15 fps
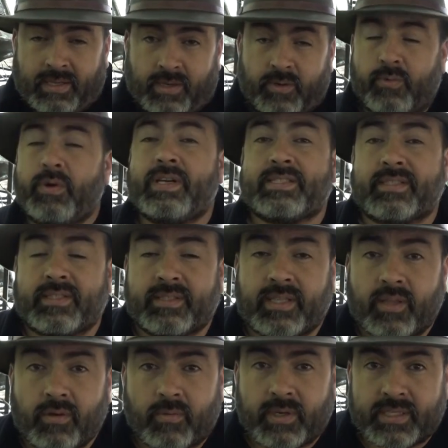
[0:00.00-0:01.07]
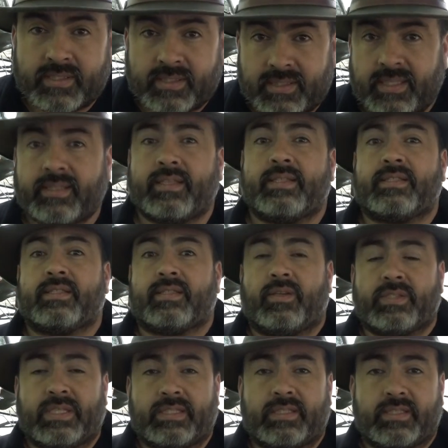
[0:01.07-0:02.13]
962 43 36
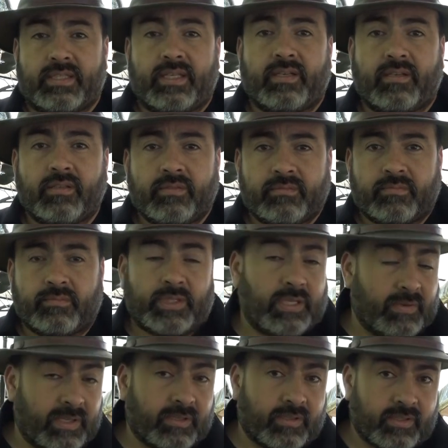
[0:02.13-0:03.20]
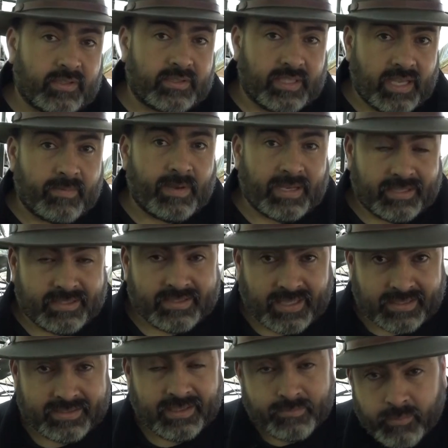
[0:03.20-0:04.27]
85, mi vivero se llama
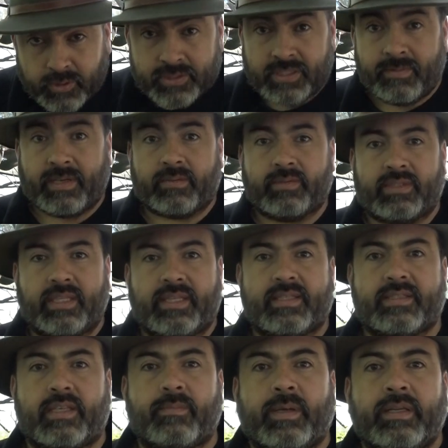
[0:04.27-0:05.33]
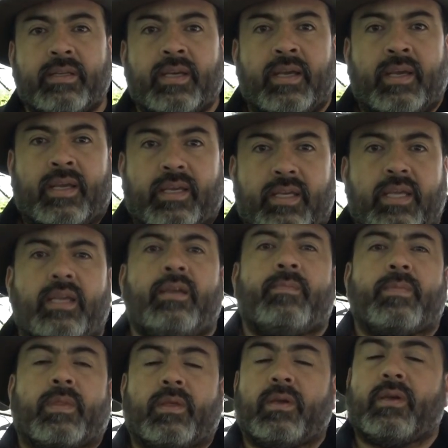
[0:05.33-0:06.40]
Cristal del Monte para que ustedes sepan y
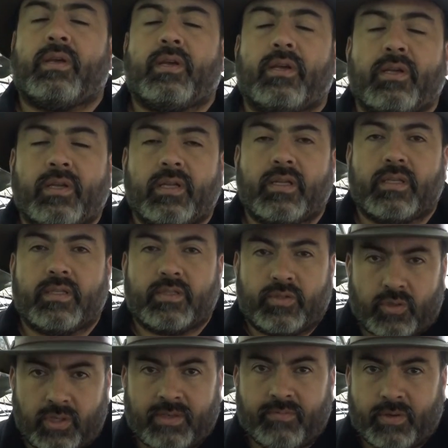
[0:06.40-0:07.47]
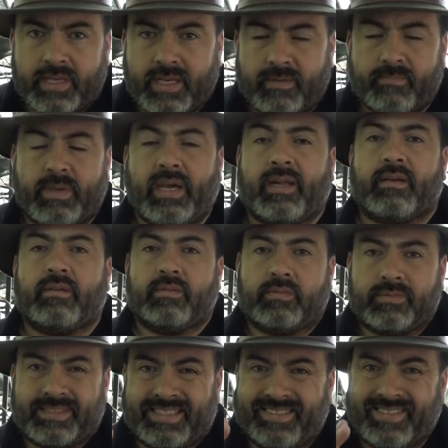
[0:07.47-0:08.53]
yo les voy a enviar
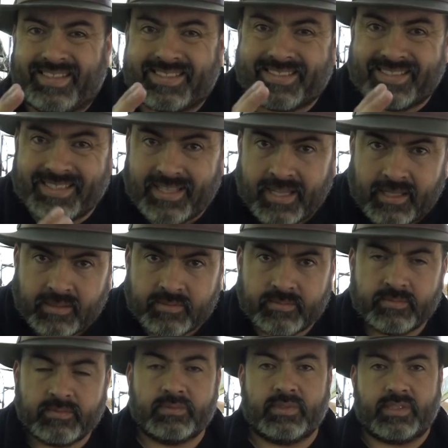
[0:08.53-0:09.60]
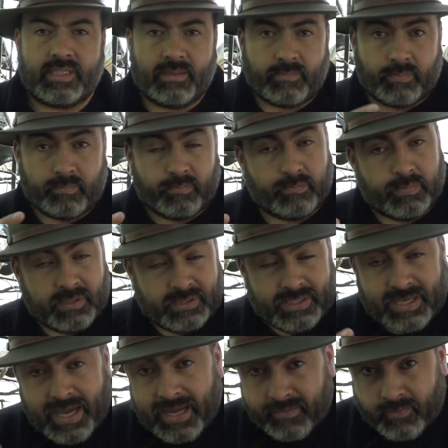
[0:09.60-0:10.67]
diversidad
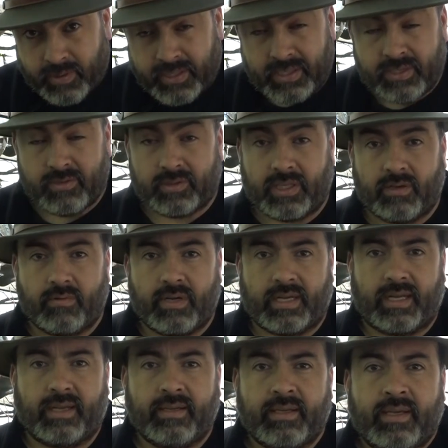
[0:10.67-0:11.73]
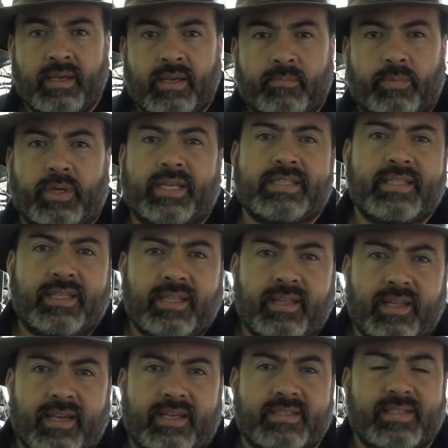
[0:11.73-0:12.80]
de, árboles que yo tengo acá, porque esa es la
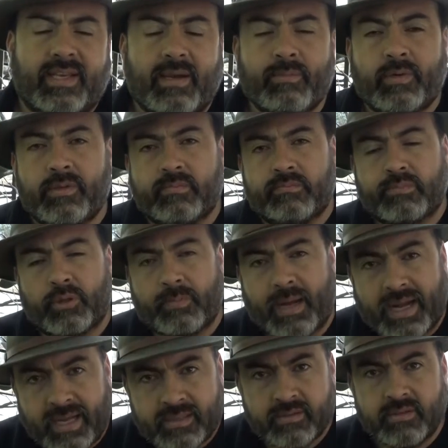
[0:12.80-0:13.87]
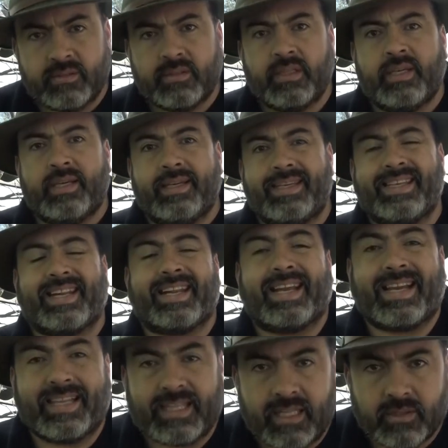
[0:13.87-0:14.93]
idea, que sigamos propagando y
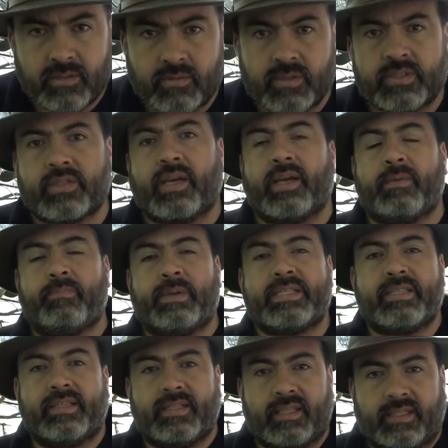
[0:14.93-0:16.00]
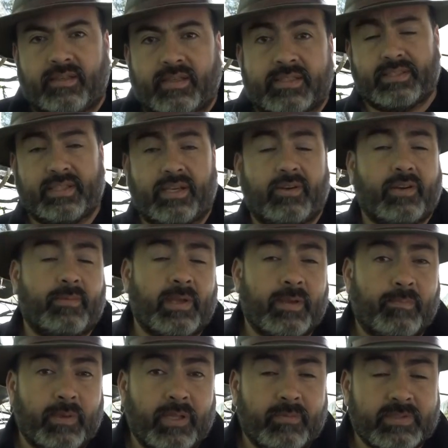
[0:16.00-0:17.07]
rescatando nuestras especies nativas. Así que ahora me
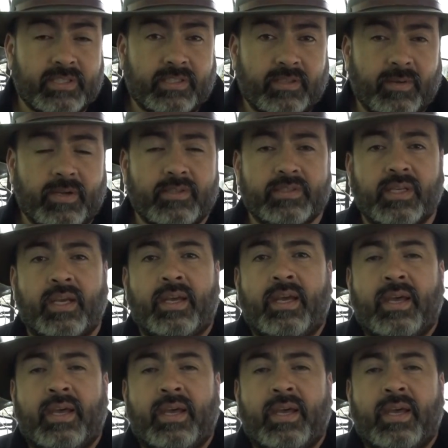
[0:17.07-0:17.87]
despido, mis estimados.